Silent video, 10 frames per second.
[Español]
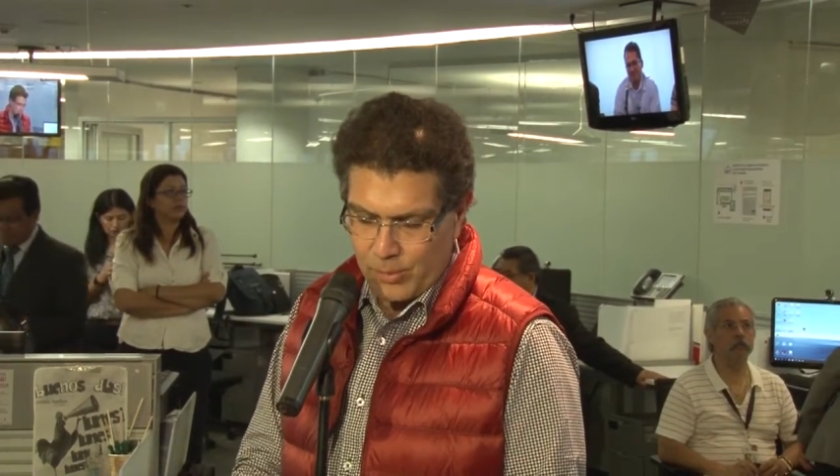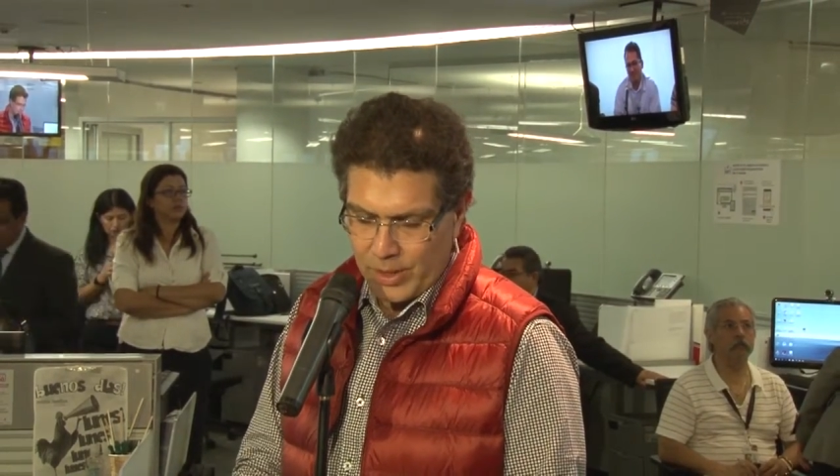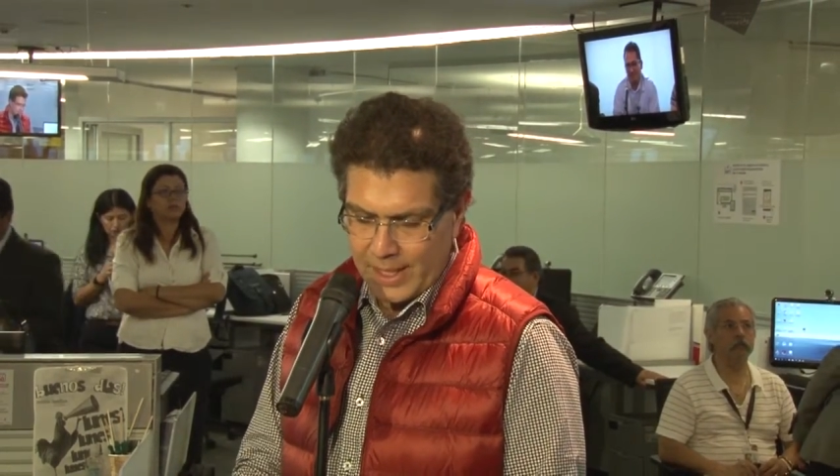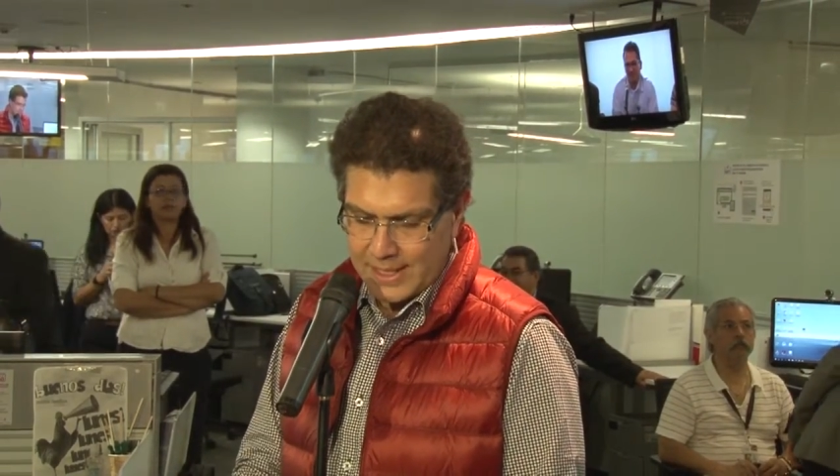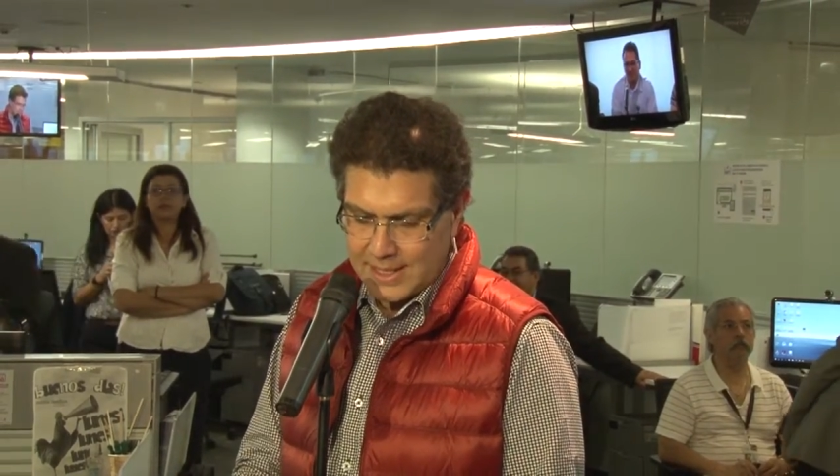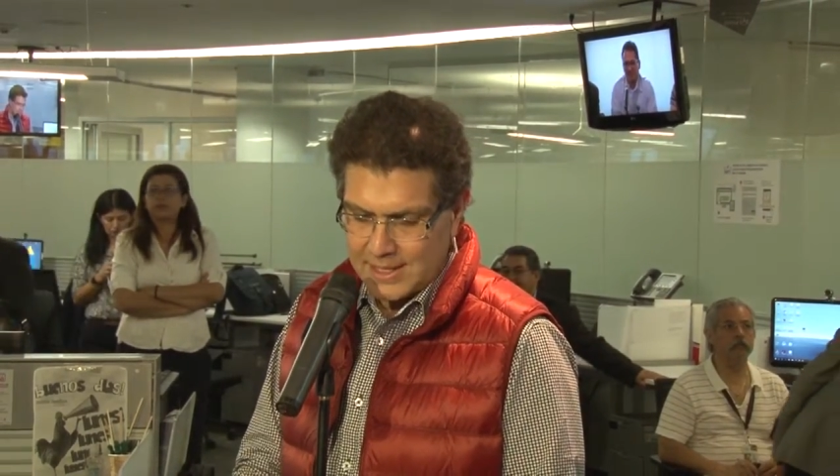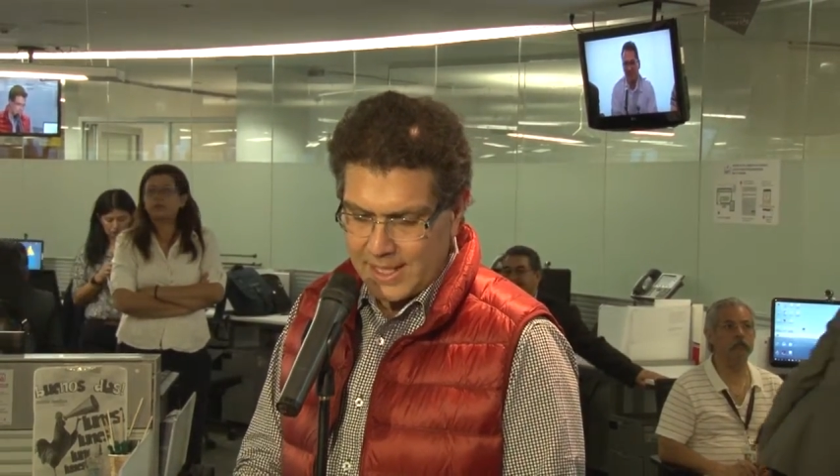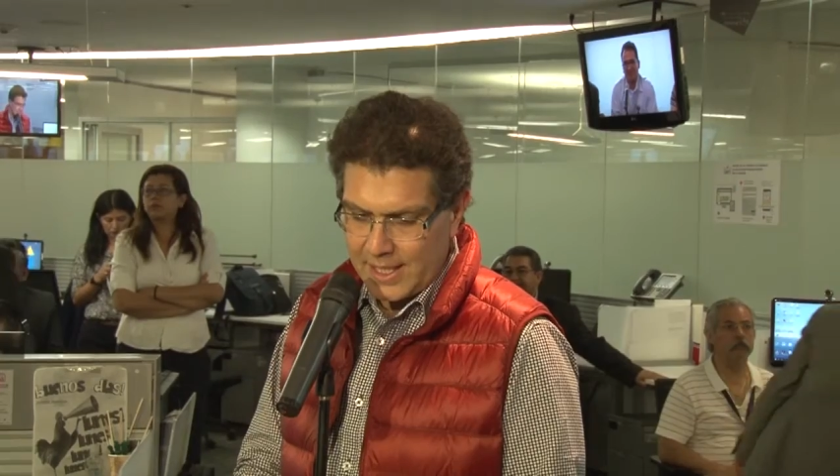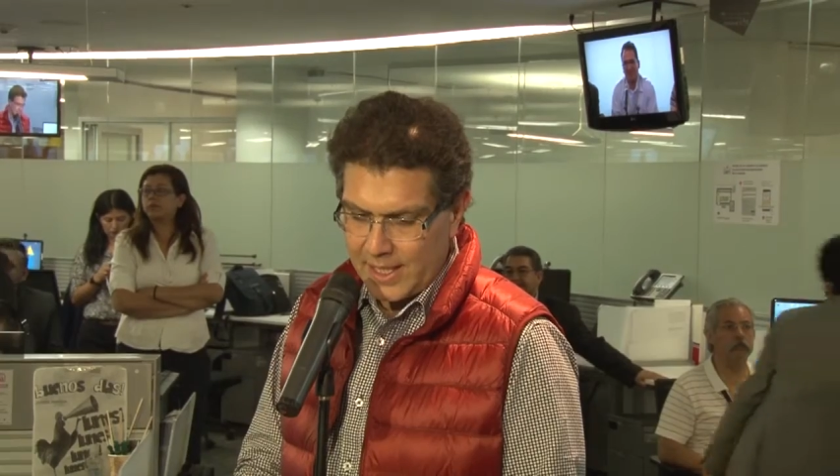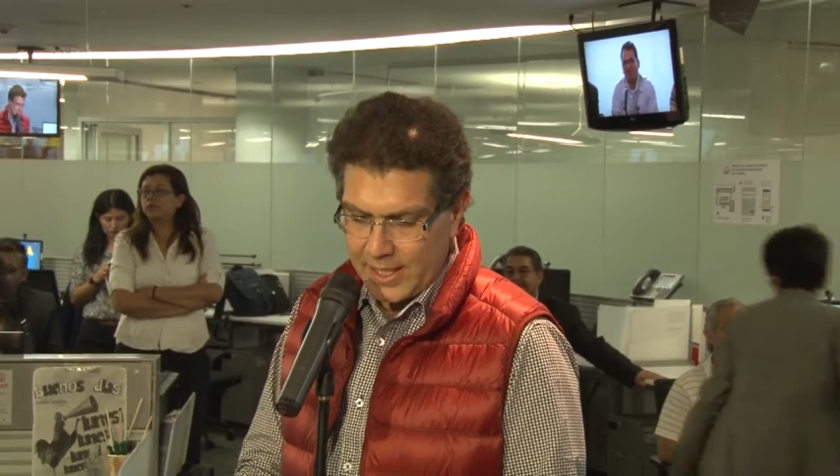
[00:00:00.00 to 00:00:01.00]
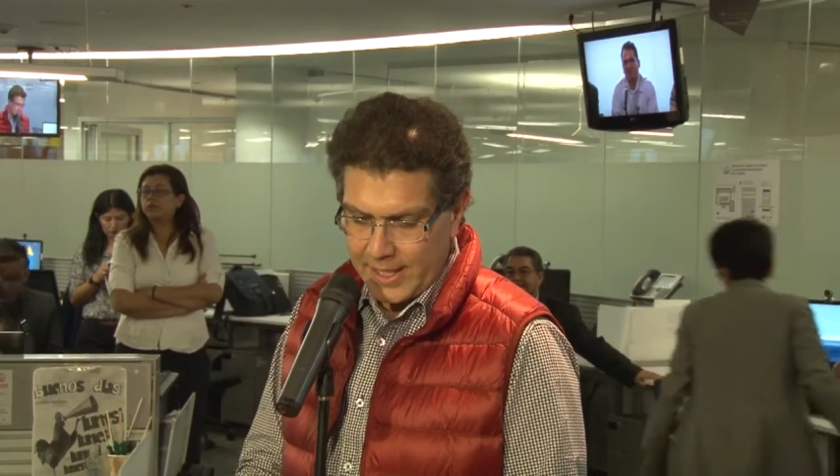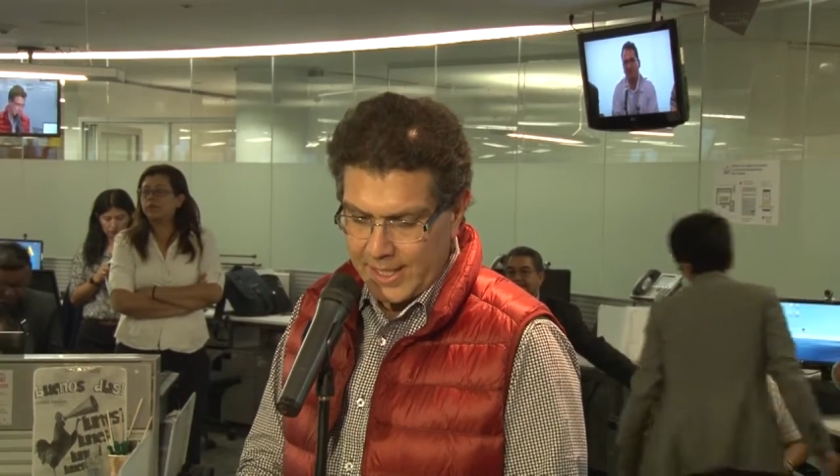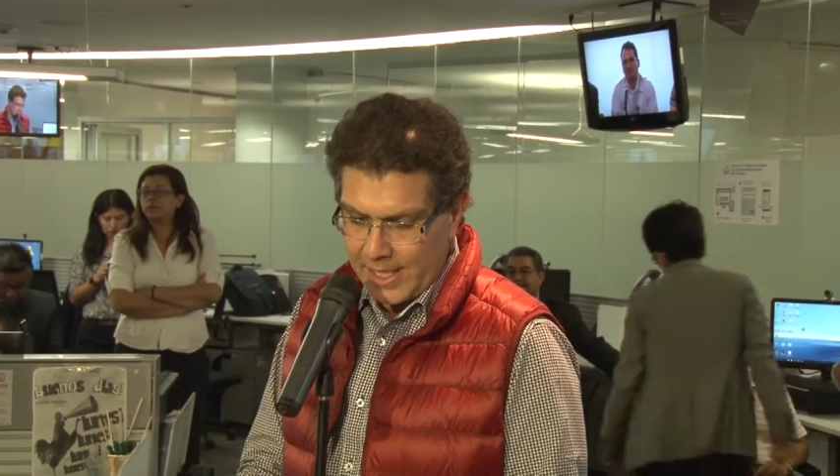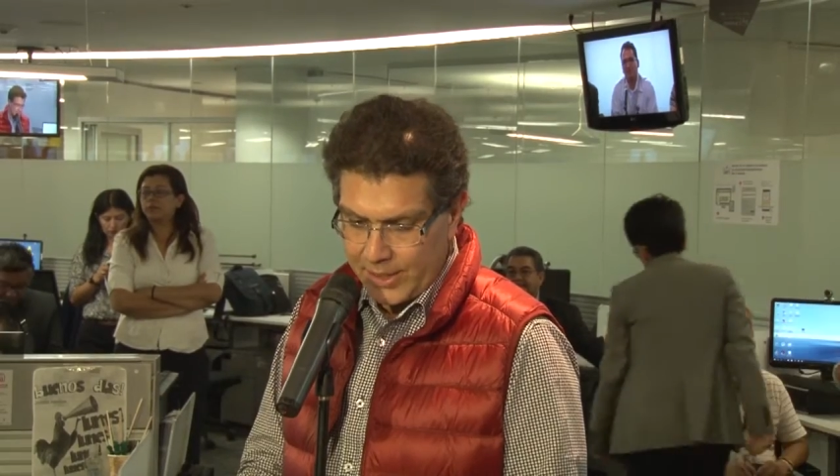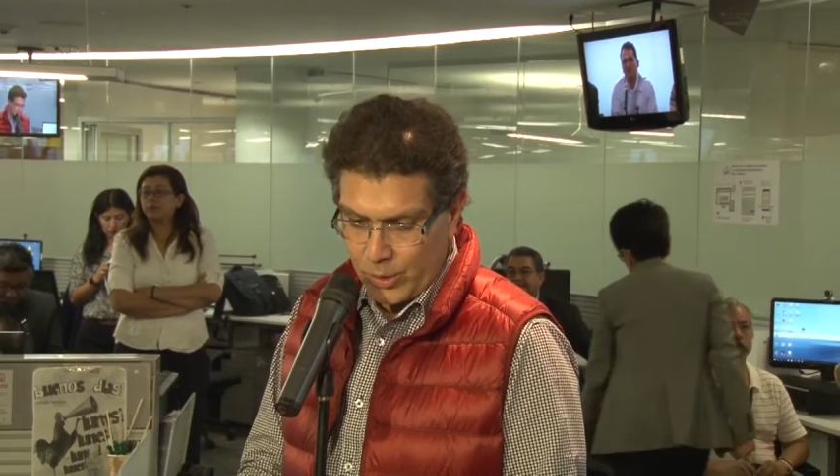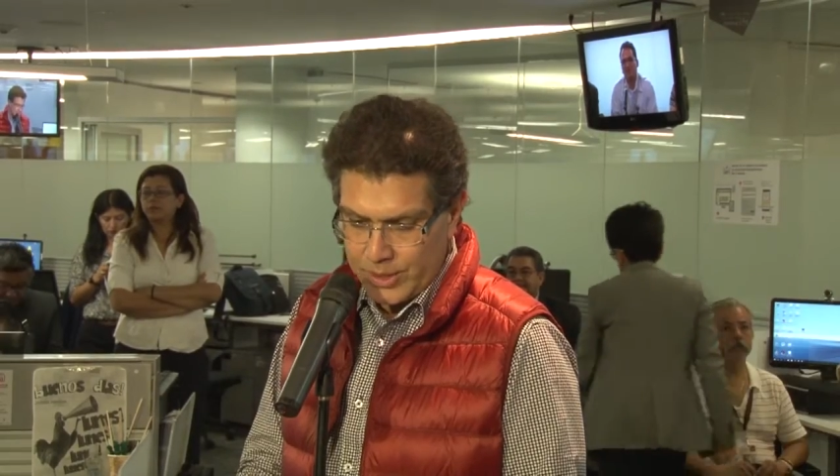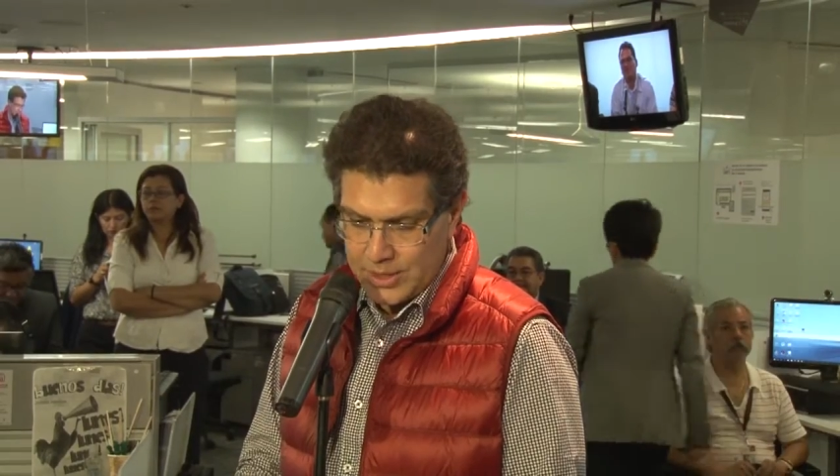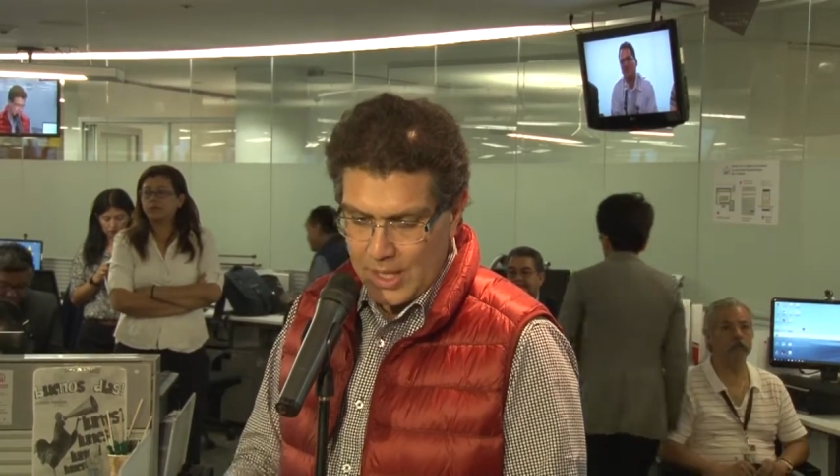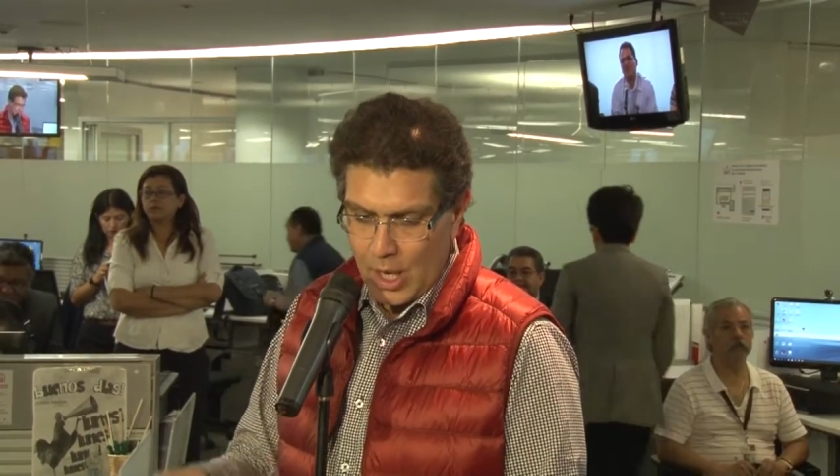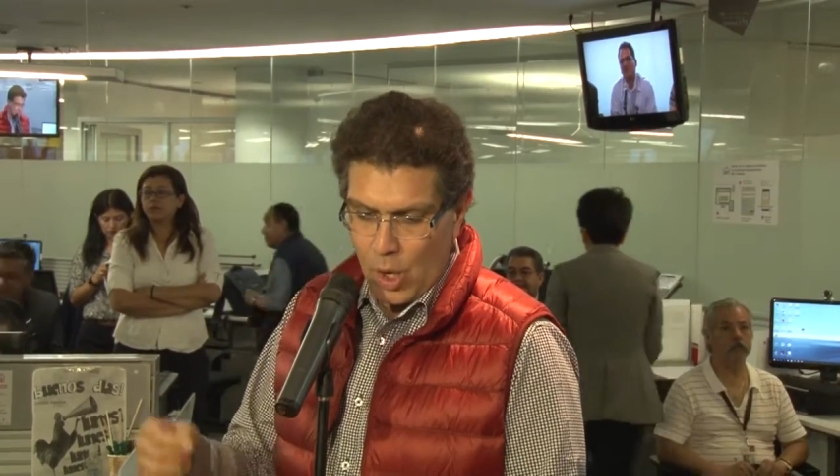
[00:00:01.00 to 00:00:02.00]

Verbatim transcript: Morelenses en Illinois,